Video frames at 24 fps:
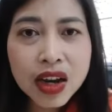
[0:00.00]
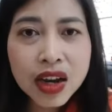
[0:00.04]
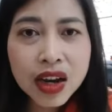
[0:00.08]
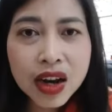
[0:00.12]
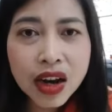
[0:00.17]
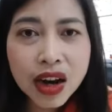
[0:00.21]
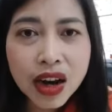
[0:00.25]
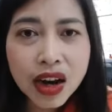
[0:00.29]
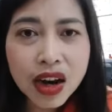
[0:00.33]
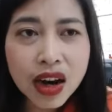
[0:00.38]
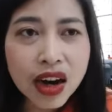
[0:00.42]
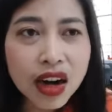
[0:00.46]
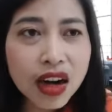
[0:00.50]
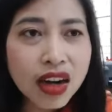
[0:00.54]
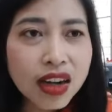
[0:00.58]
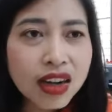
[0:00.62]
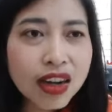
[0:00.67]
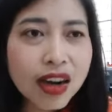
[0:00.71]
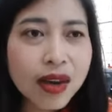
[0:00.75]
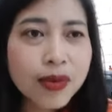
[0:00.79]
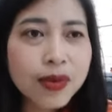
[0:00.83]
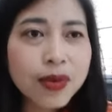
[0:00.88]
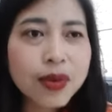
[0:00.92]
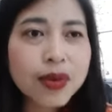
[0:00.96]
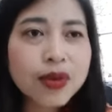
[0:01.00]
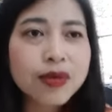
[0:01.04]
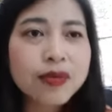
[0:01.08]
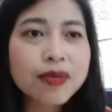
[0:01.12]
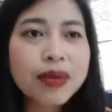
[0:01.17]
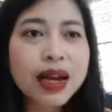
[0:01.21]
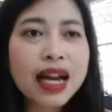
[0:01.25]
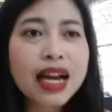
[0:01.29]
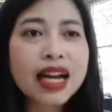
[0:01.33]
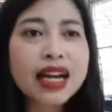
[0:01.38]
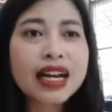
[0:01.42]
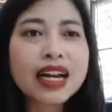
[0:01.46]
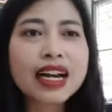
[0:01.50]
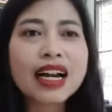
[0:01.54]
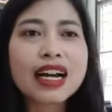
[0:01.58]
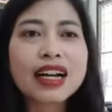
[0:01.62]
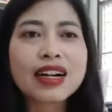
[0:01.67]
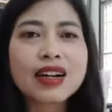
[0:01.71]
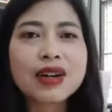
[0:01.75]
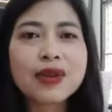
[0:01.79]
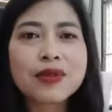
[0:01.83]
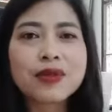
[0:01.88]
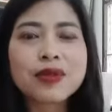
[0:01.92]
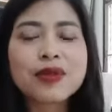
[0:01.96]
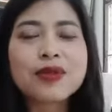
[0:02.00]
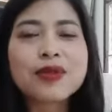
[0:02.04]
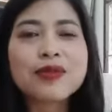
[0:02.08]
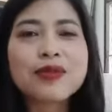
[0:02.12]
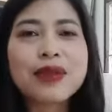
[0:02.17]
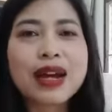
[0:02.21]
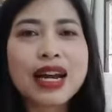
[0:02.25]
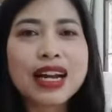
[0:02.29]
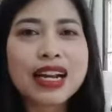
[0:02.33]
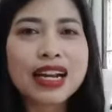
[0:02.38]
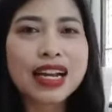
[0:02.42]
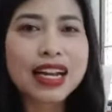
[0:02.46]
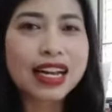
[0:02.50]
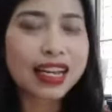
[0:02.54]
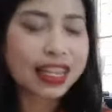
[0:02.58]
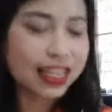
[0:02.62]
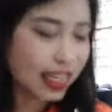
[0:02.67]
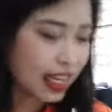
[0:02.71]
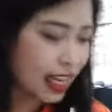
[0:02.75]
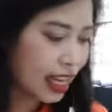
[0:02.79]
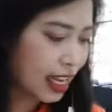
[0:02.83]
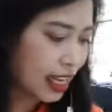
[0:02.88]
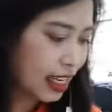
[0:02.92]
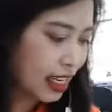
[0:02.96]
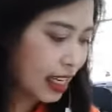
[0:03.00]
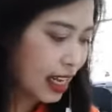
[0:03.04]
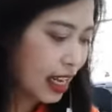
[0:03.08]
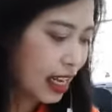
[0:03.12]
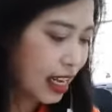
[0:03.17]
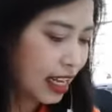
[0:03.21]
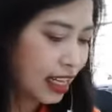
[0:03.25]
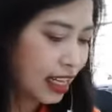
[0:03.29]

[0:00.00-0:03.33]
อ๋อ ขอบคุณมากค่ะ ขอบคุณมากค่ะ ค่ะ ค่ะ